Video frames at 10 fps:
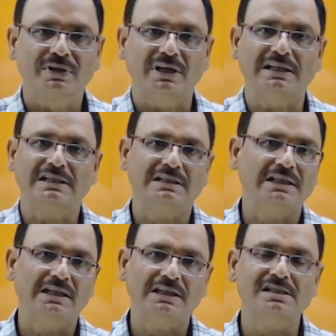कहा जाता
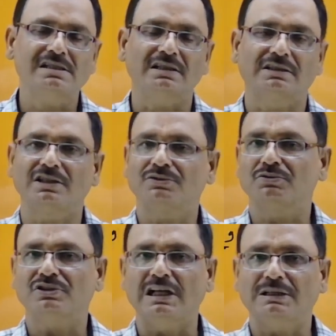है कि
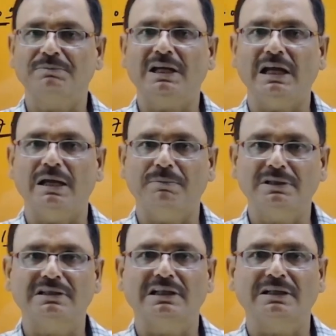1707 में
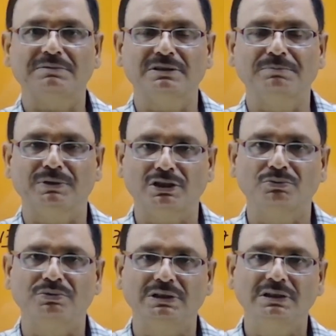अहमदनगर में जब मृत हुई